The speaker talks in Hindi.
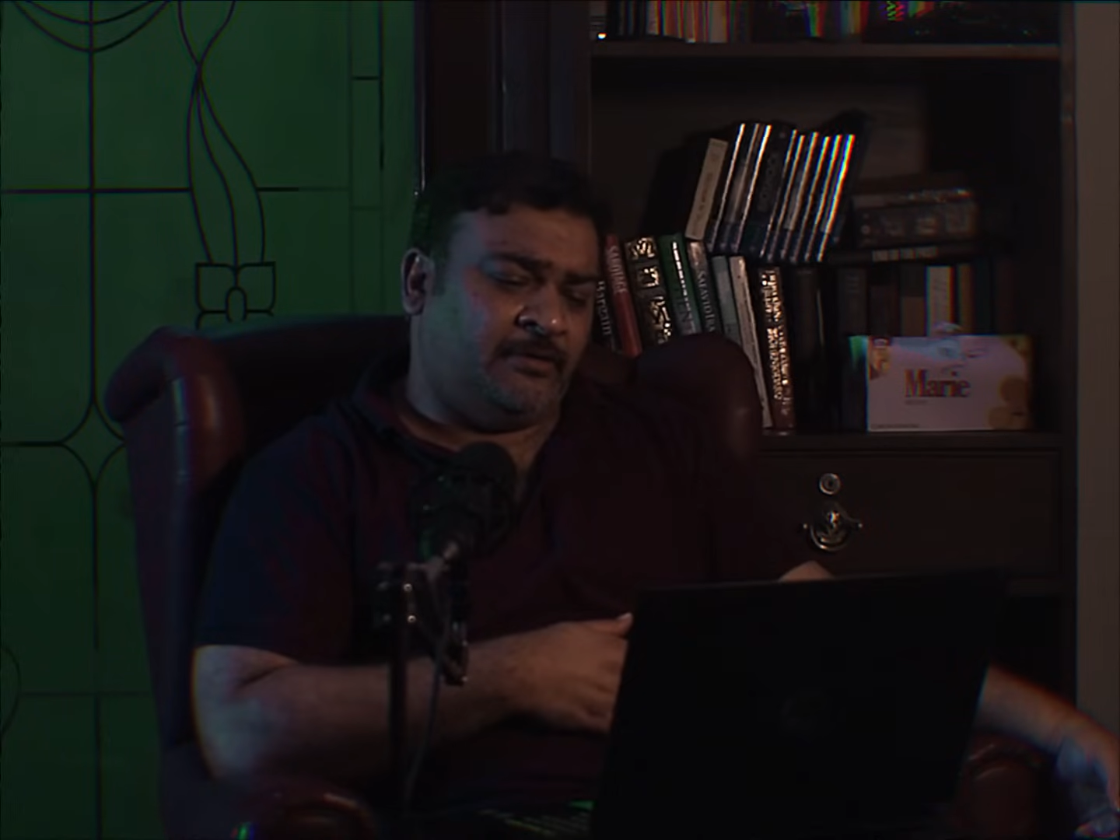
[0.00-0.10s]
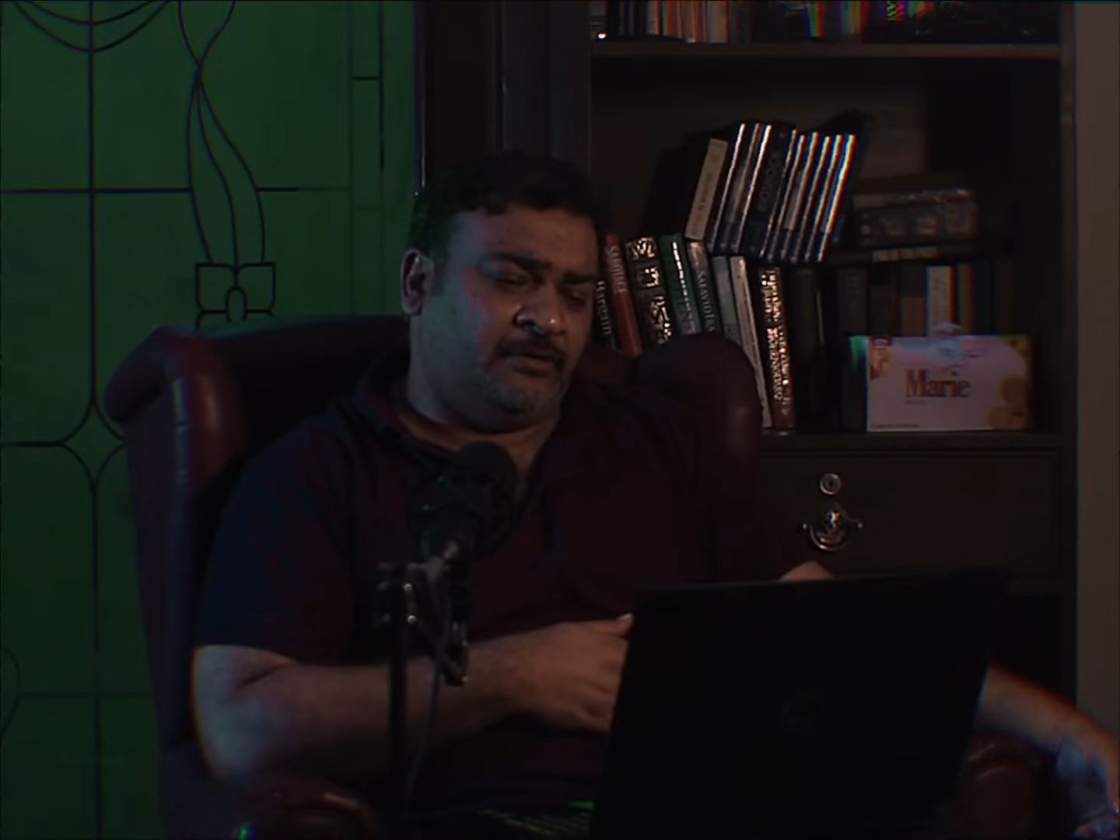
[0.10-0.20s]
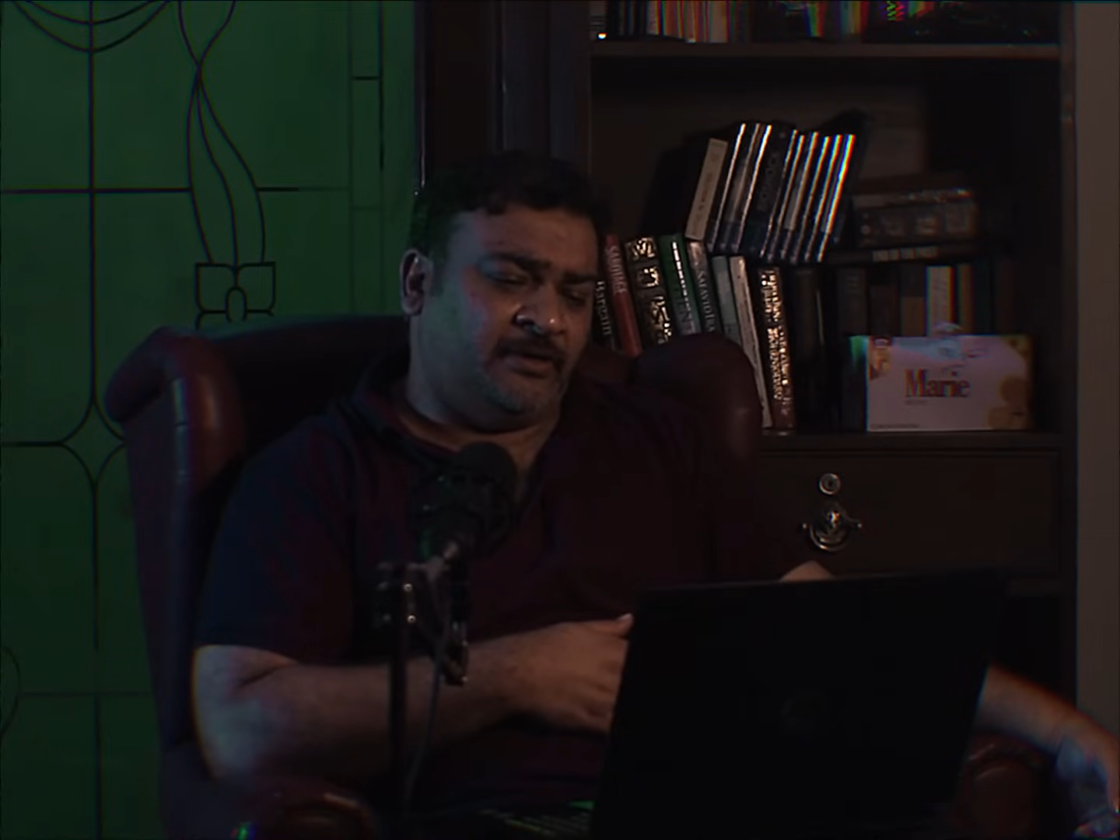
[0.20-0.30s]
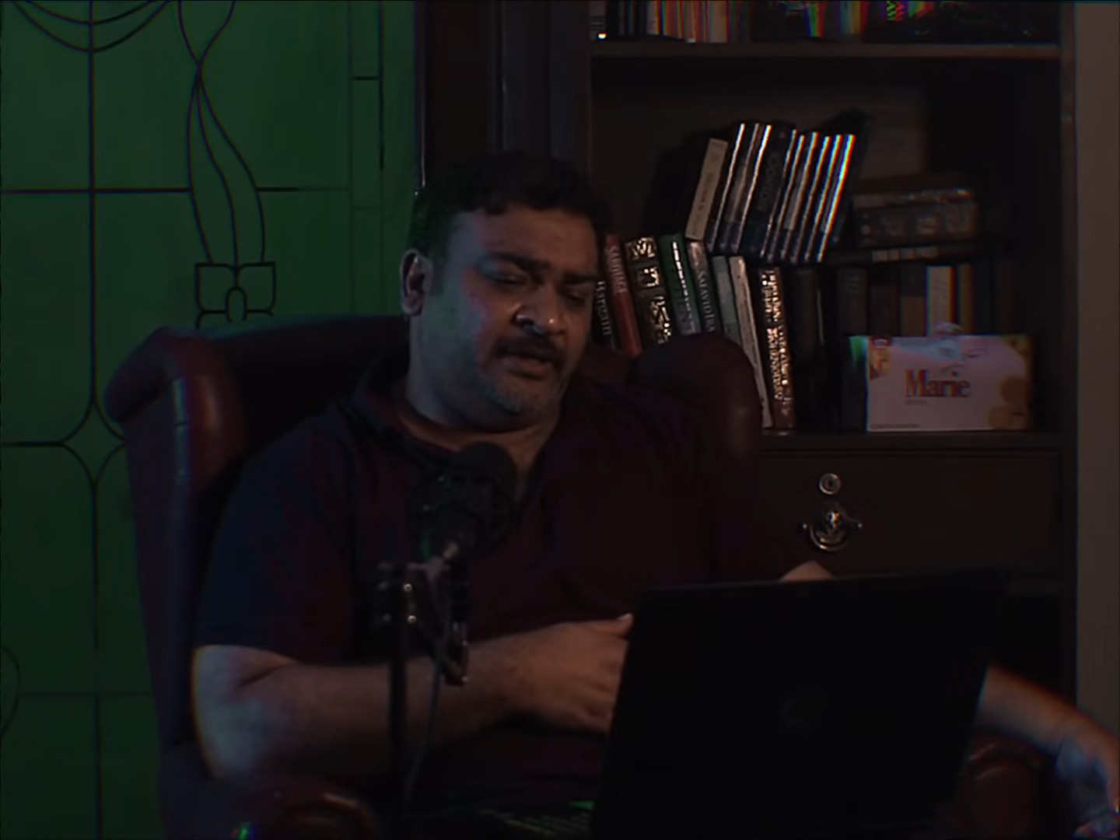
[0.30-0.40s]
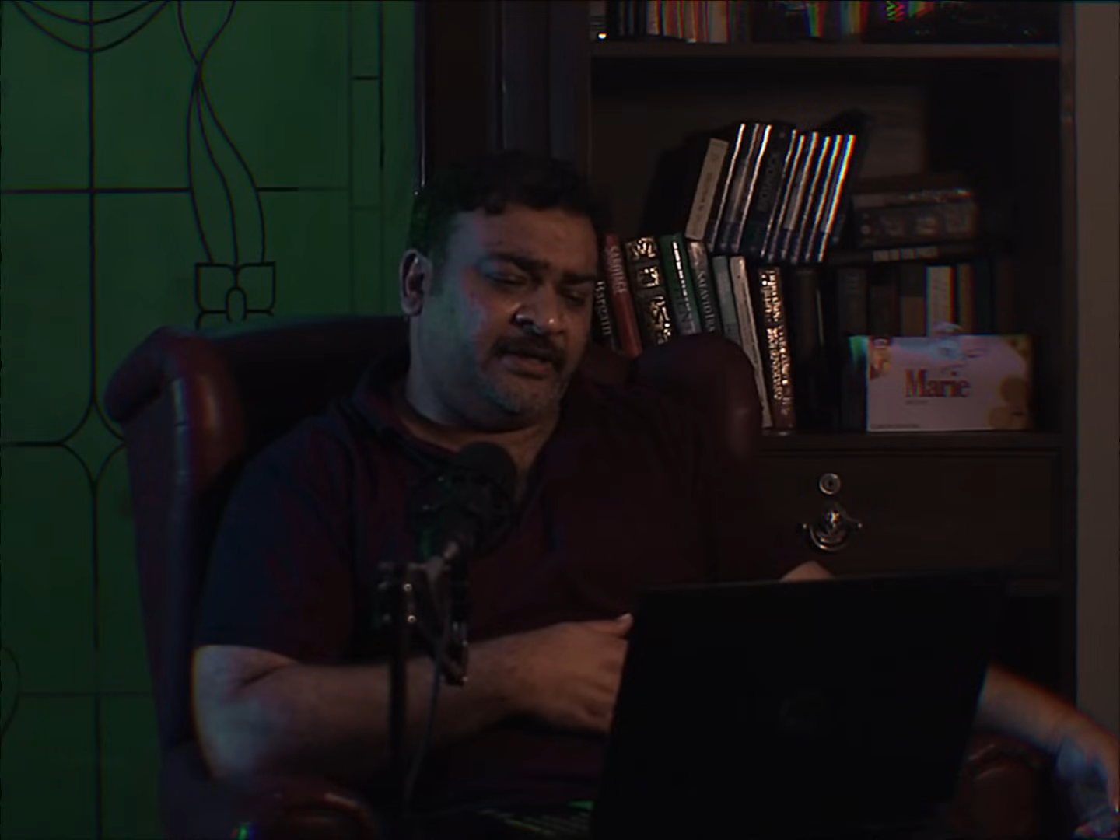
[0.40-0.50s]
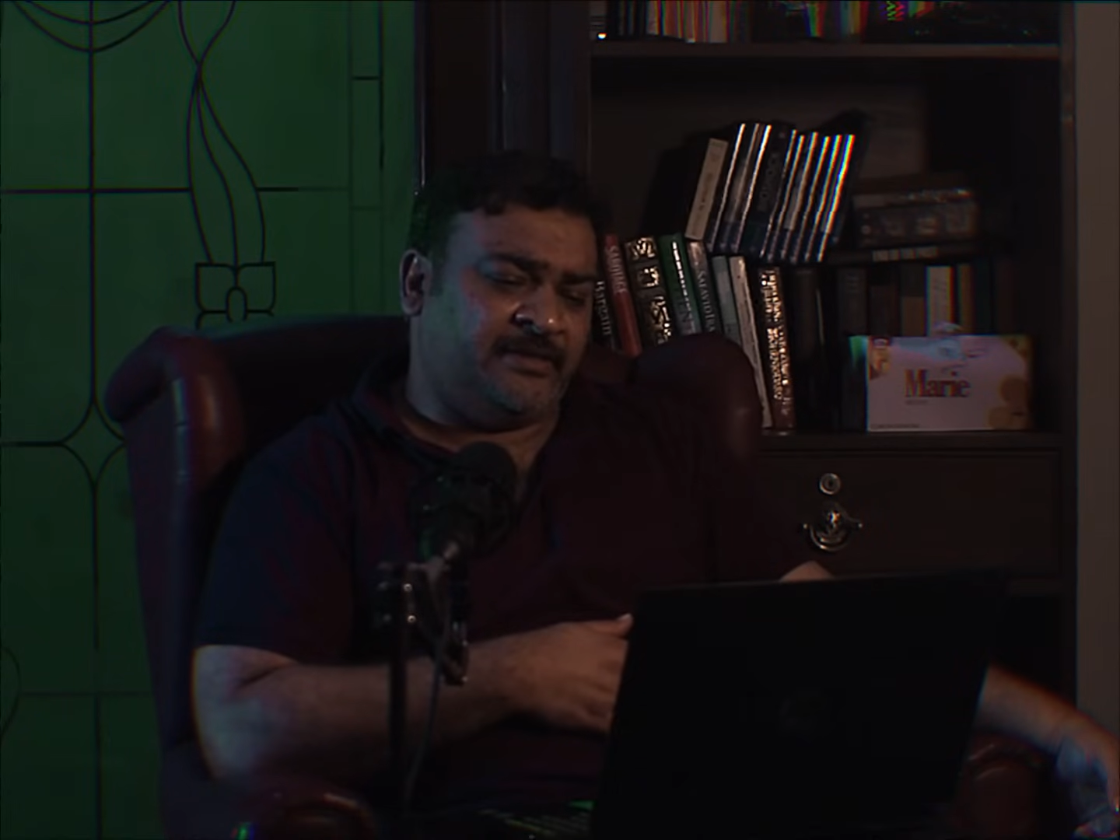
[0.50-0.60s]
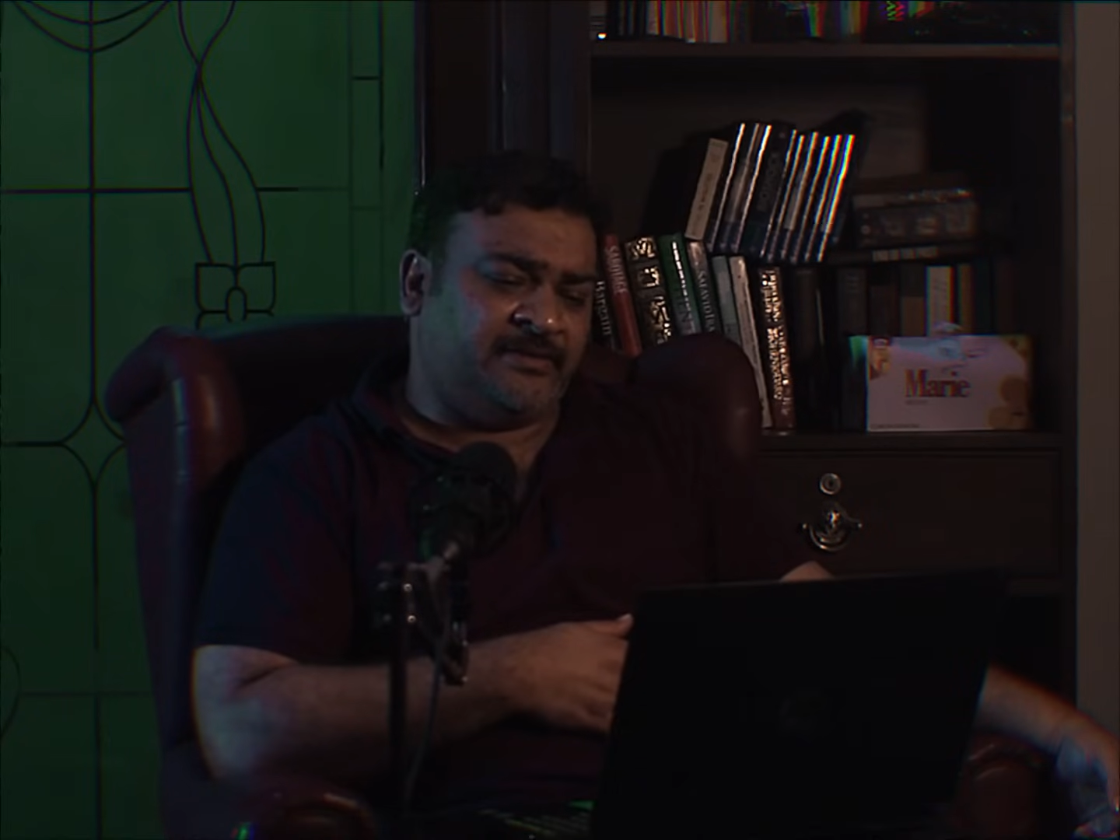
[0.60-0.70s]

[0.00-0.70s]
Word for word: और